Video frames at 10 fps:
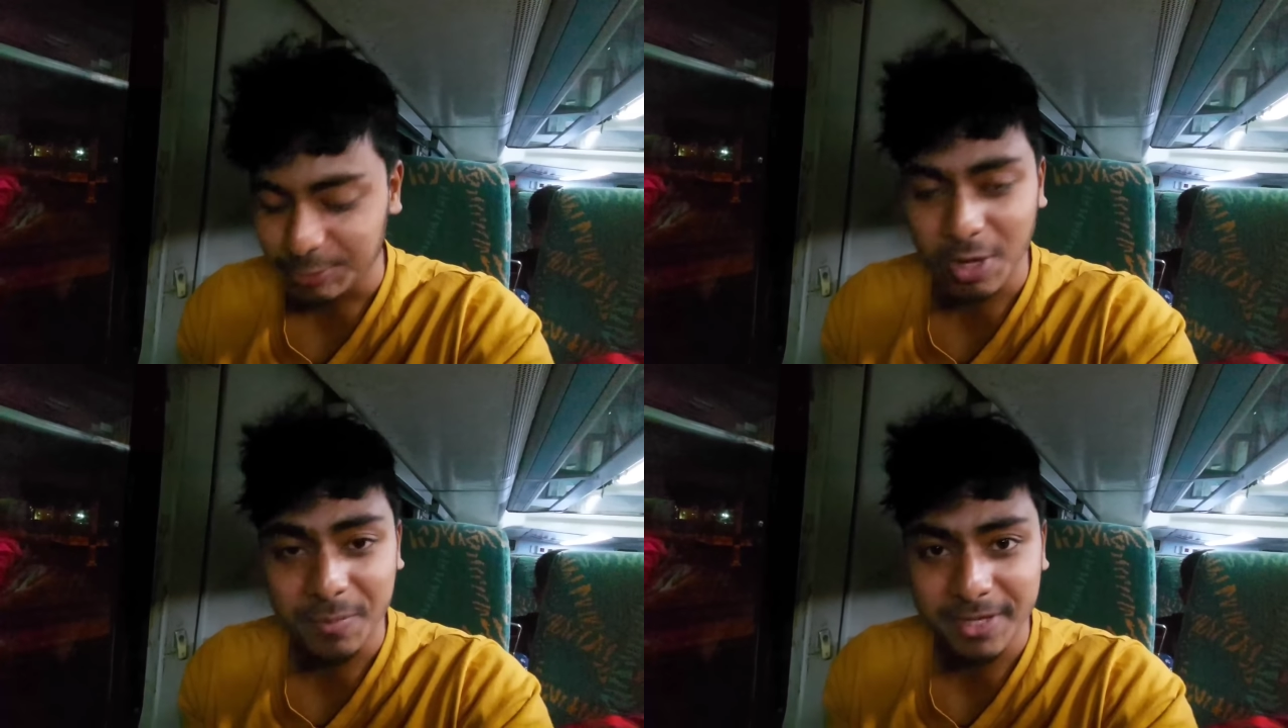
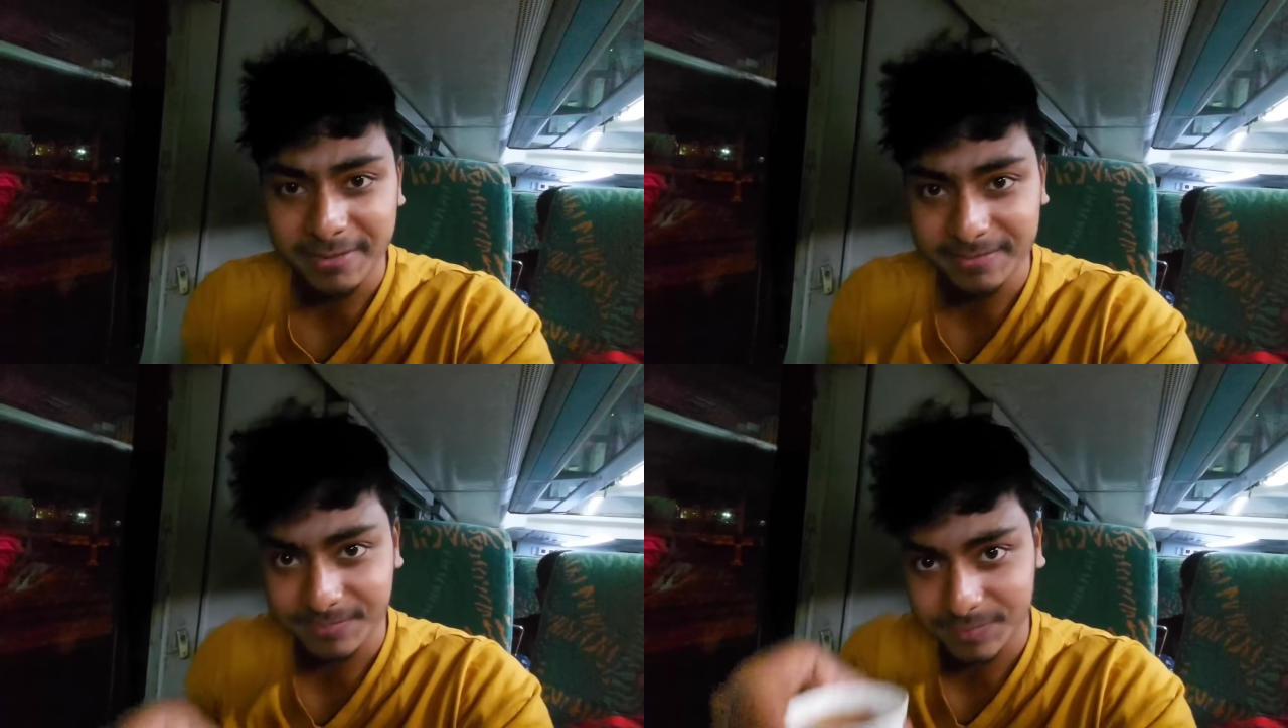তো আমি
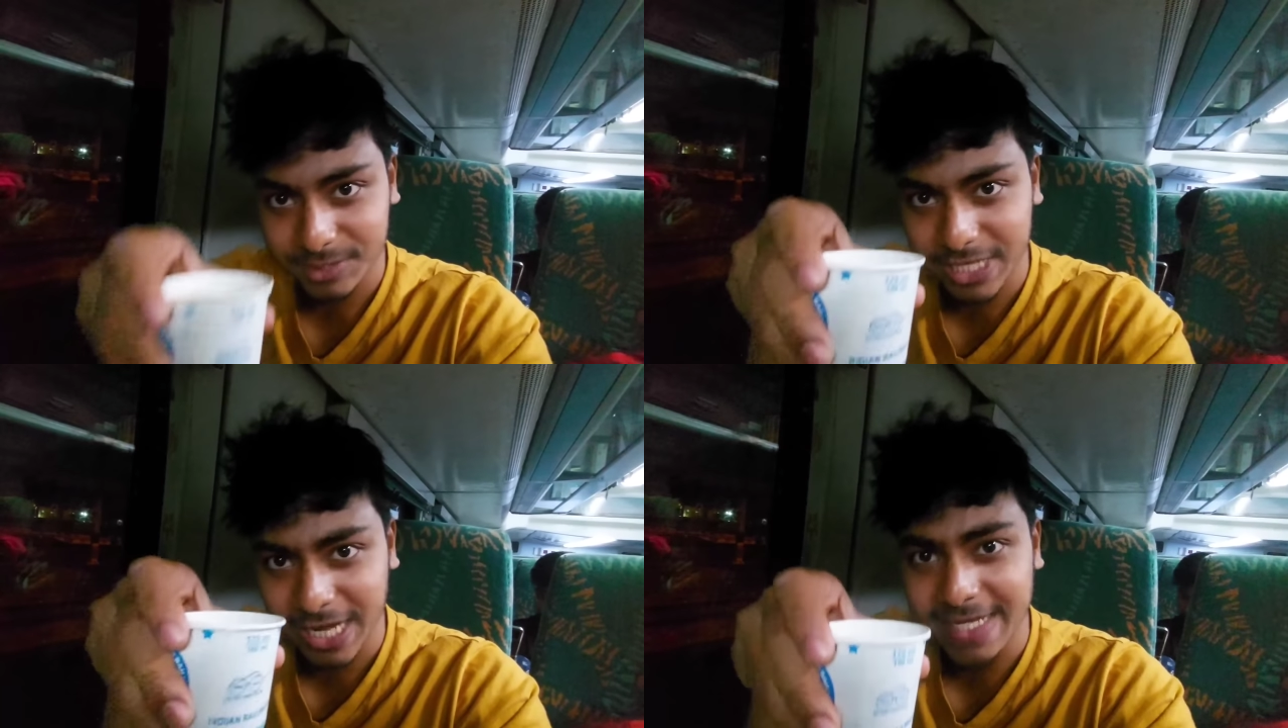
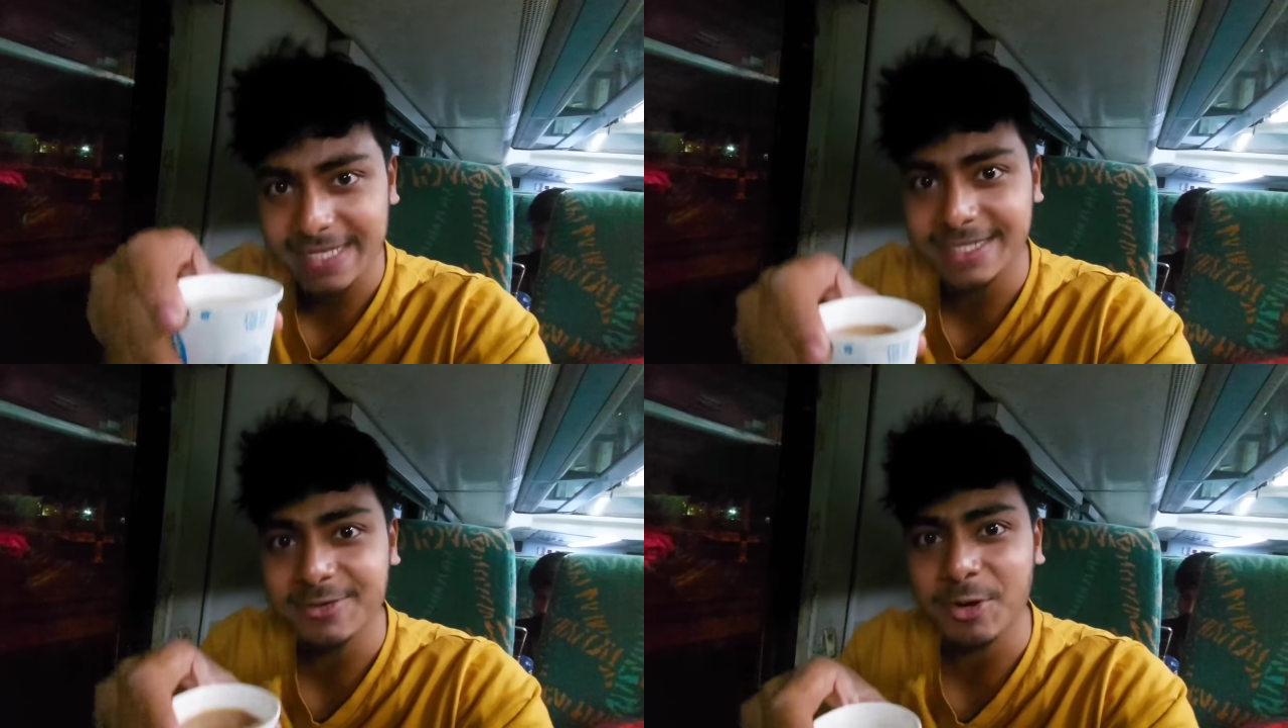চা
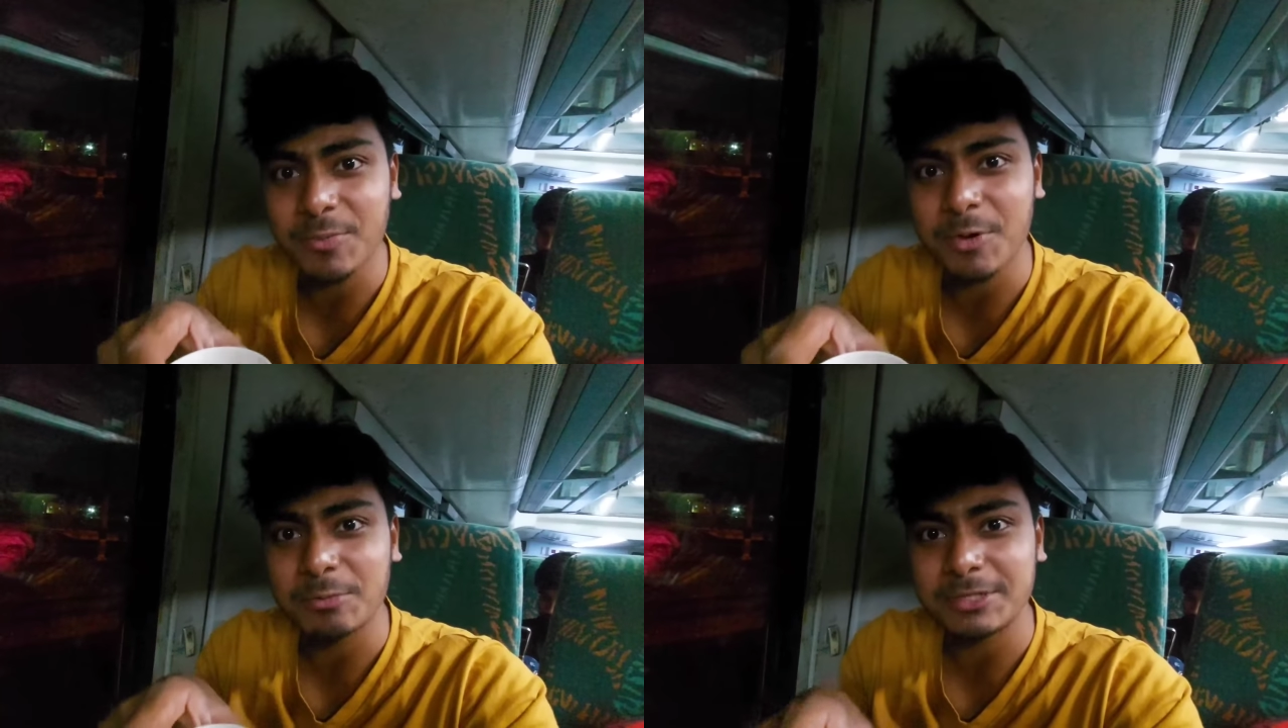নিয়েছি
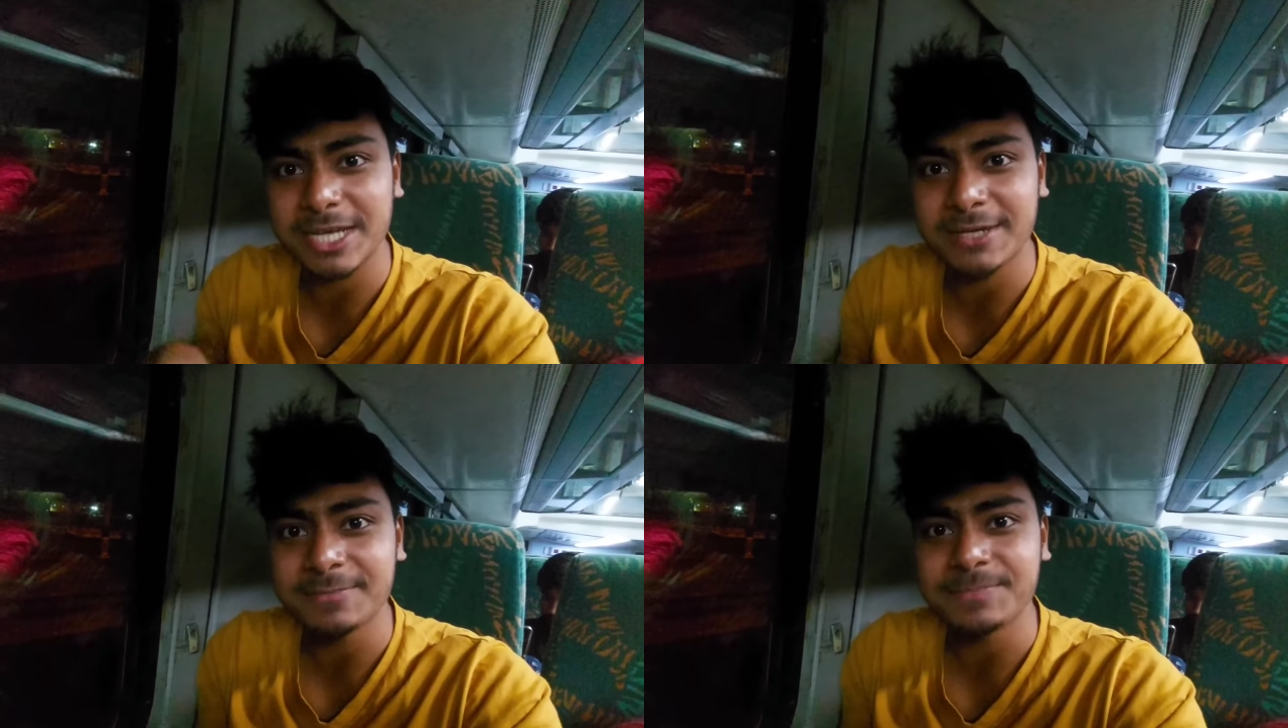গরম গরম চা